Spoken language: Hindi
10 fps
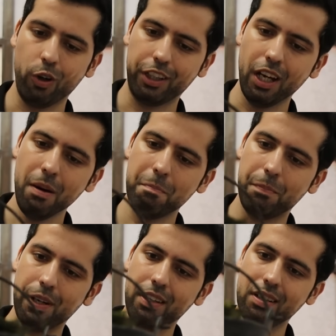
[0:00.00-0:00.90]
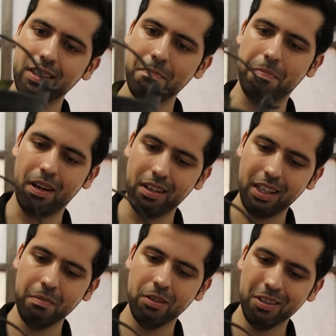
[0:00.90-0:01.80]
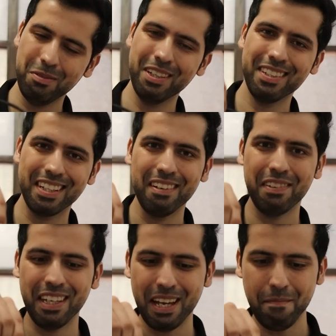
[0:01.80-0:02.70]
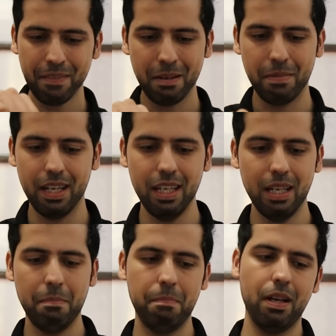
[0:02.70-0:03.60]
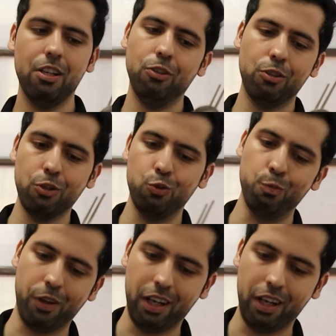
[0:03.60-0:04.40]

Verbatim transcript: और क्या बढ़िया सी बाल्टी में इन्होंने मुझे सर्व किया है भाई पहले तो इसका सूप